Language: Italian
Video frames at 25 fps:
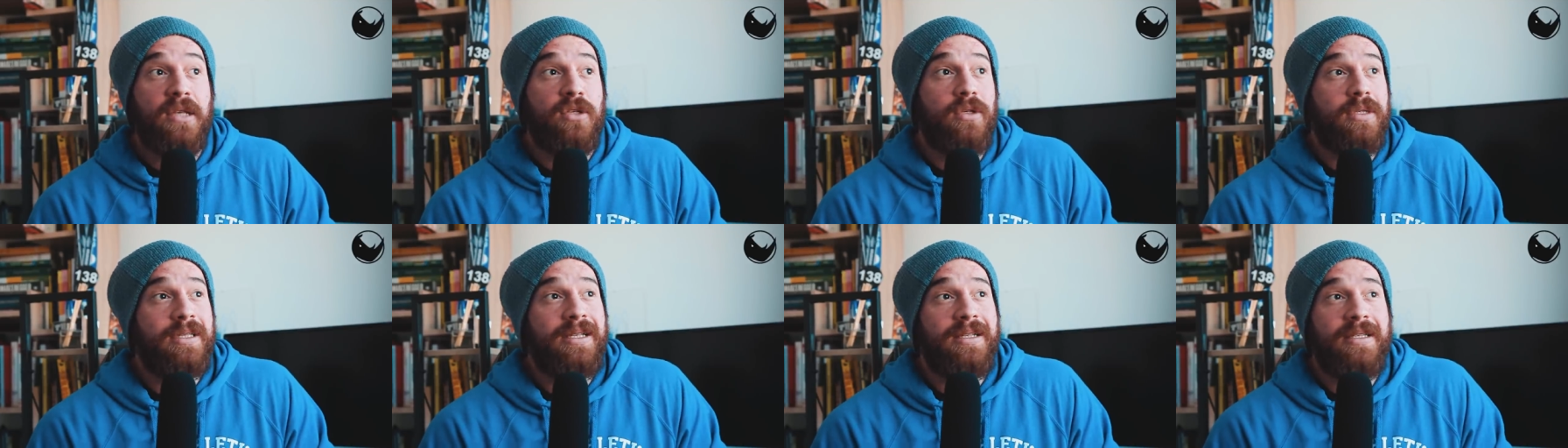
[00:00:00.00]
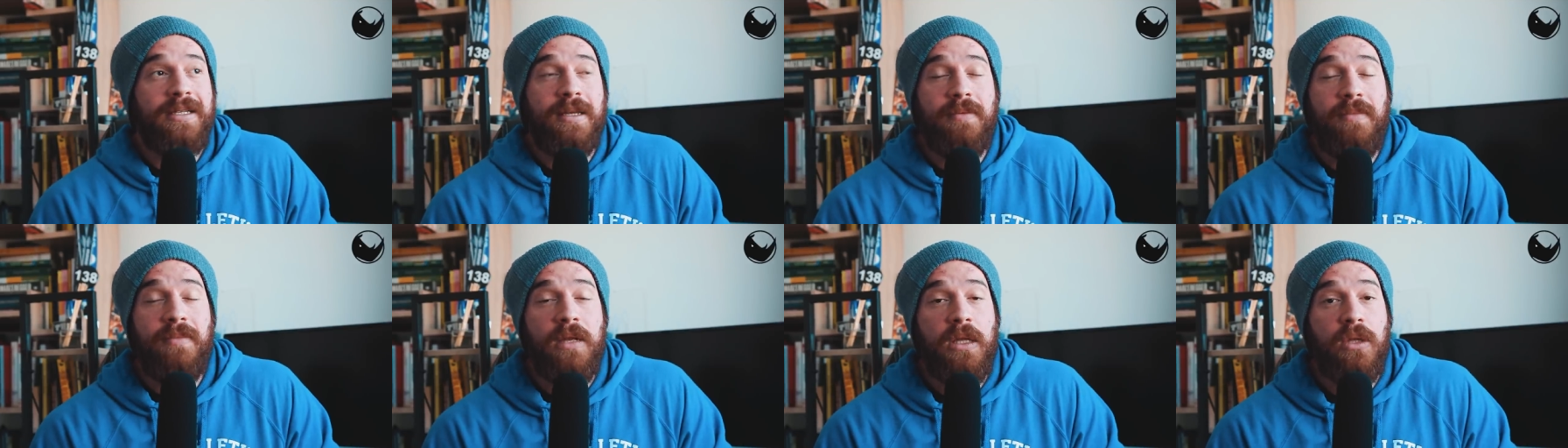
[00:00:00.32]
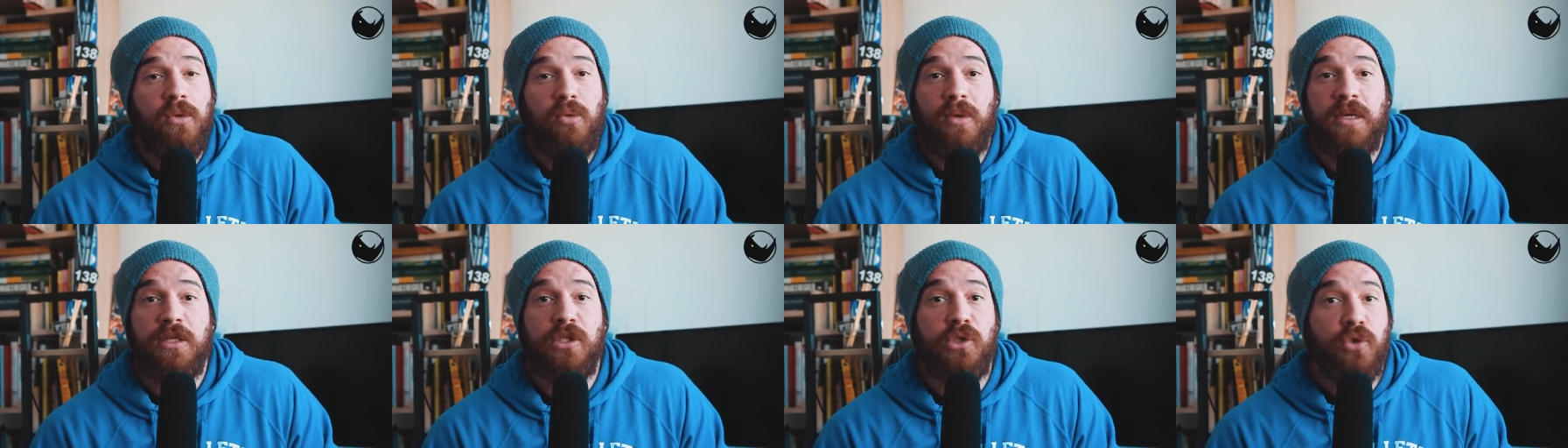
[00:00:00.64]

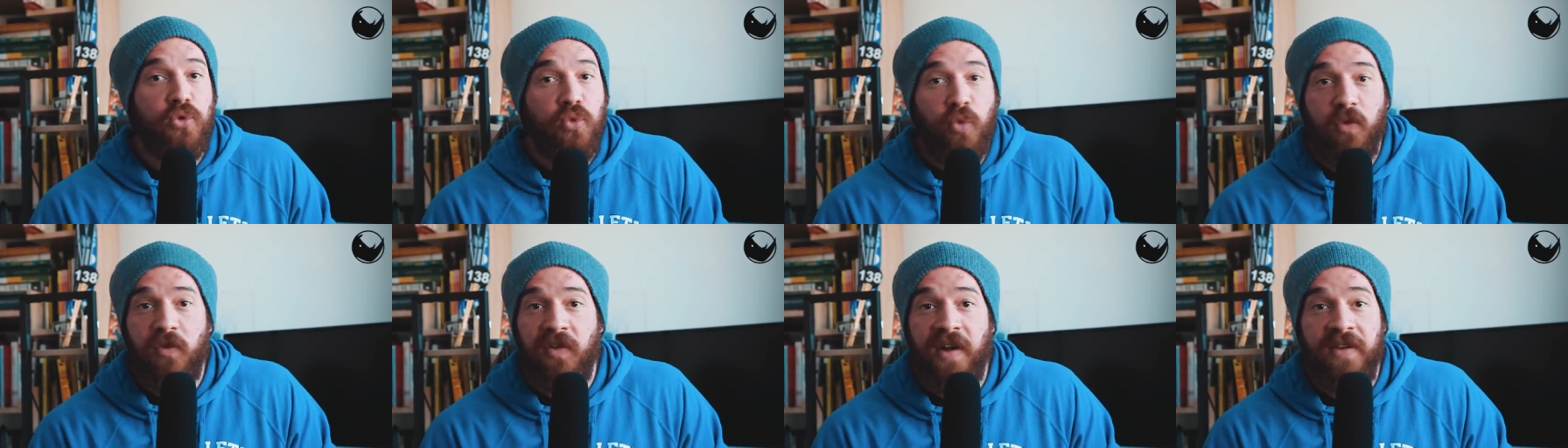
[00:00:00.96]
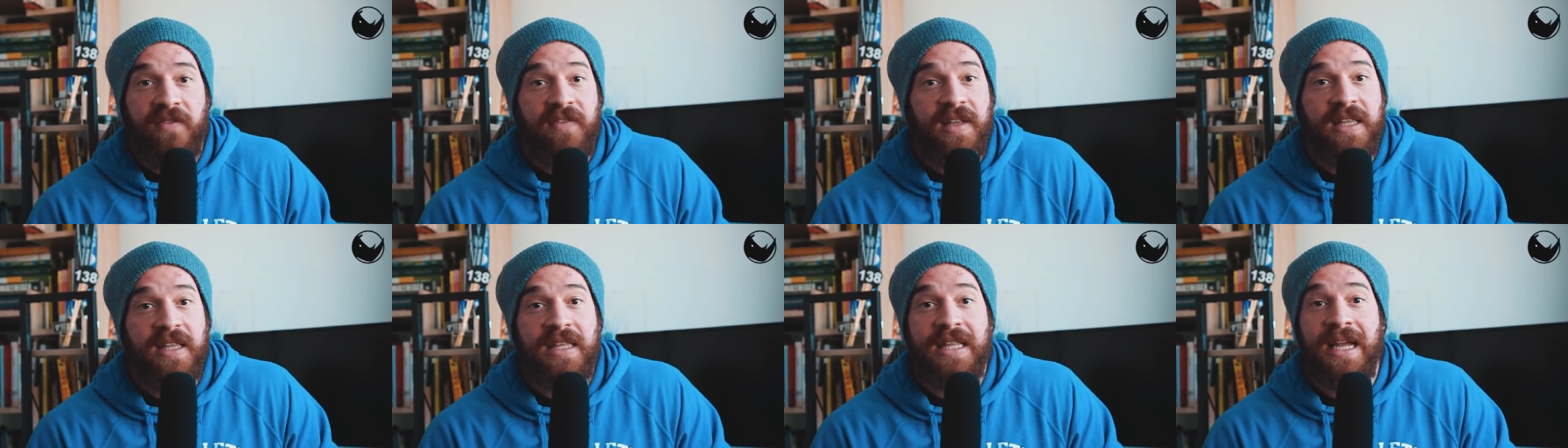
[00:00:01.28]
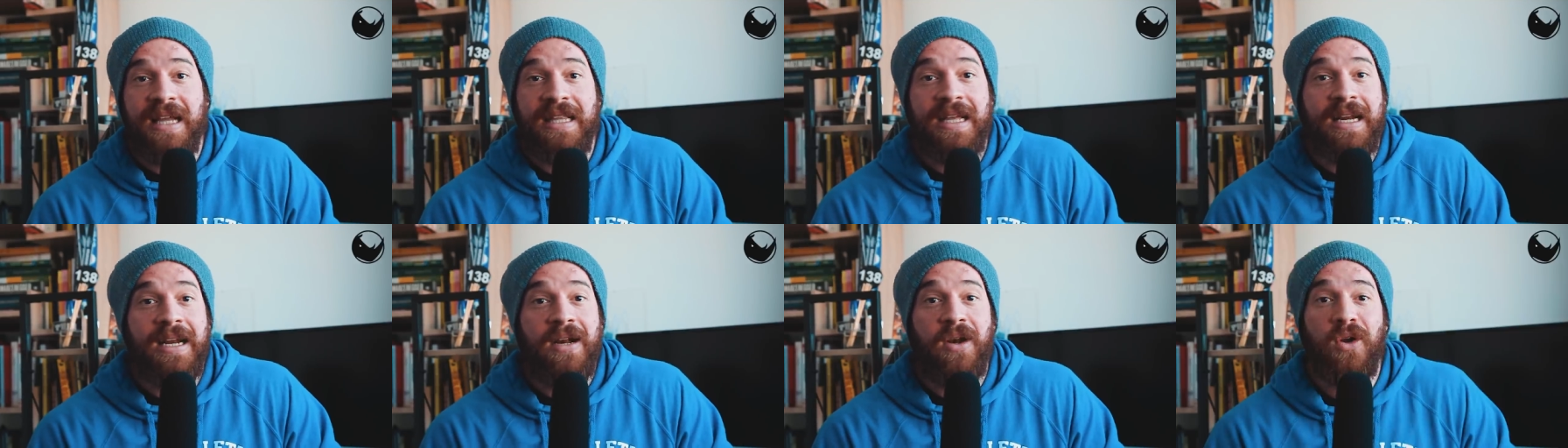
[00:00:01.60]
sostanzialmente una stufa
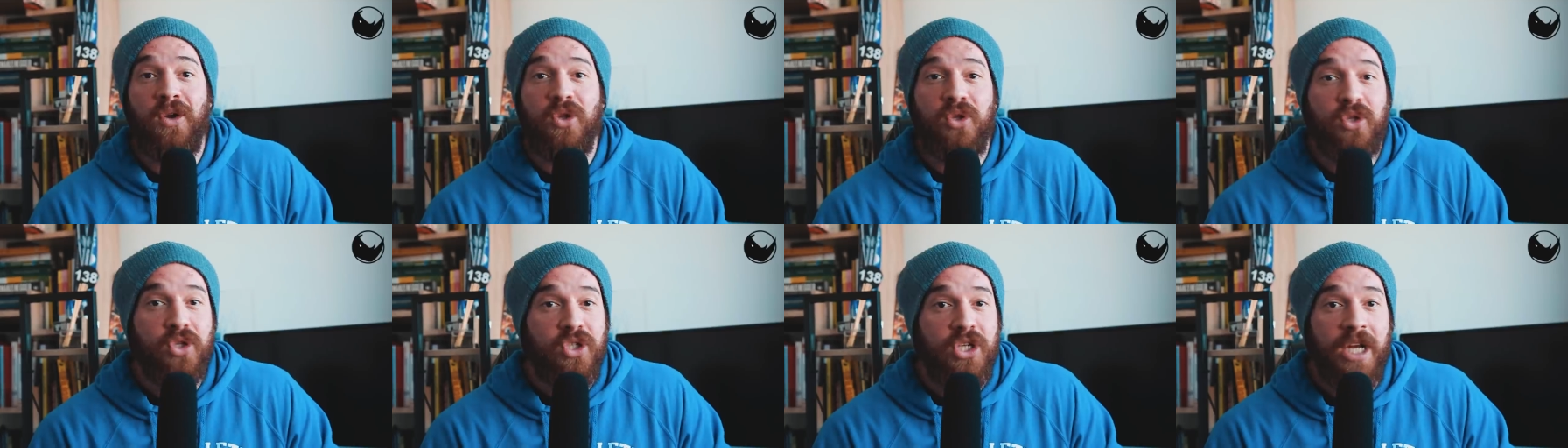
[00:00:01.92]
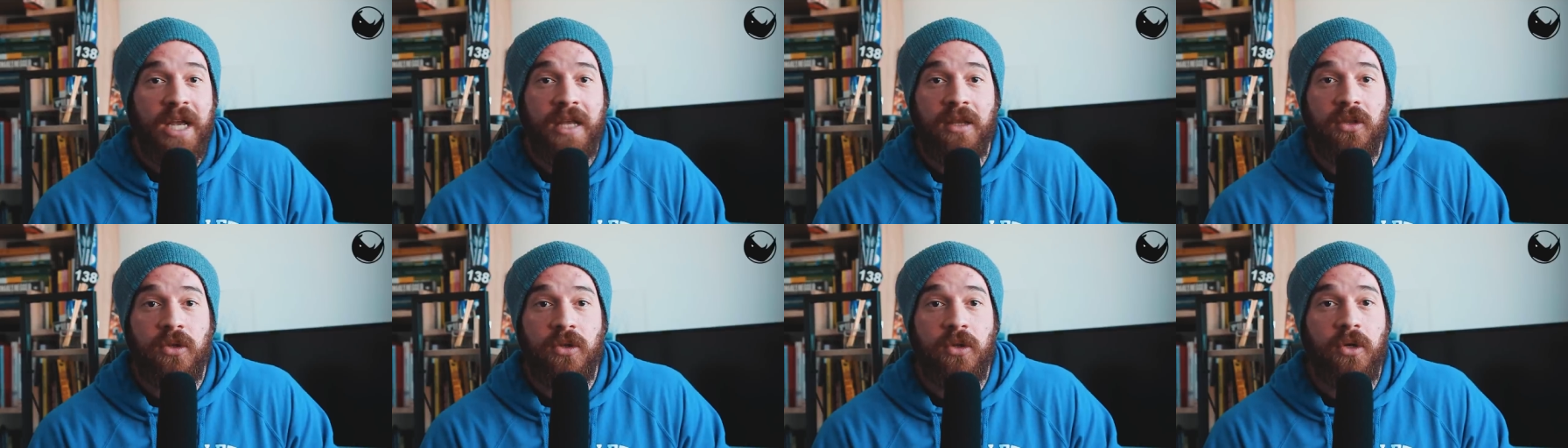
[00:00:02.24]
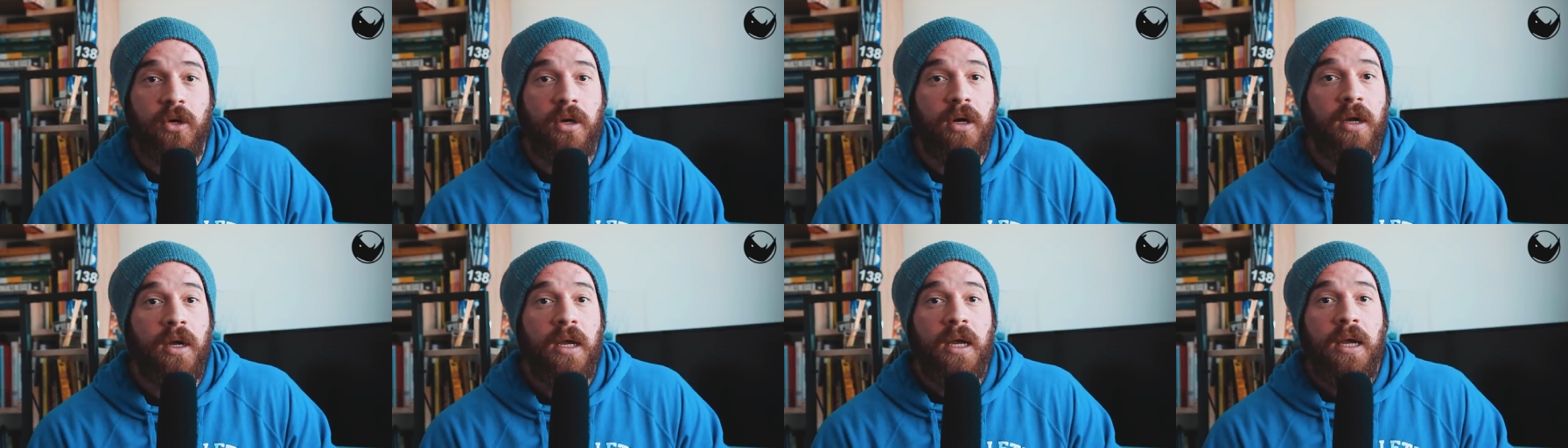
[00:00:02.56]
inventata
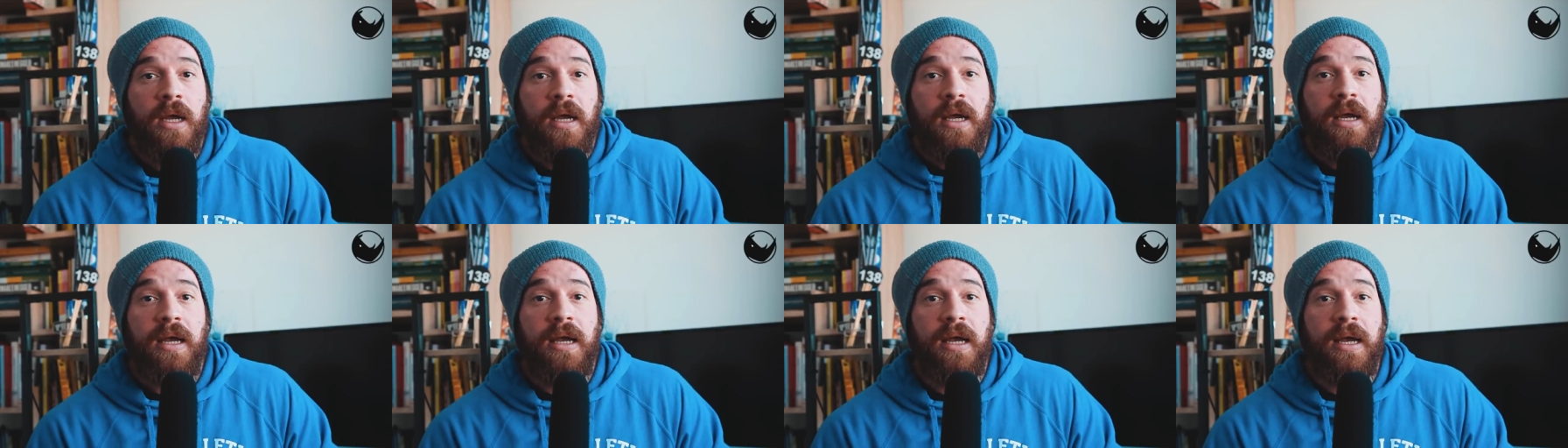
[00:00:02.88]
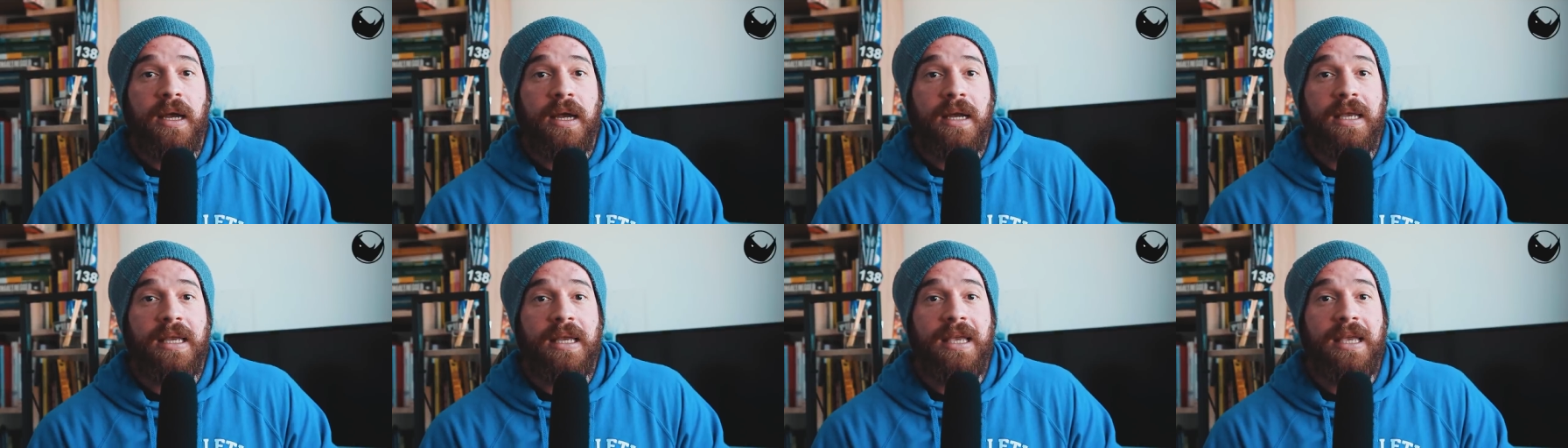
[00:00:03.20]
nell'Ottocento eh,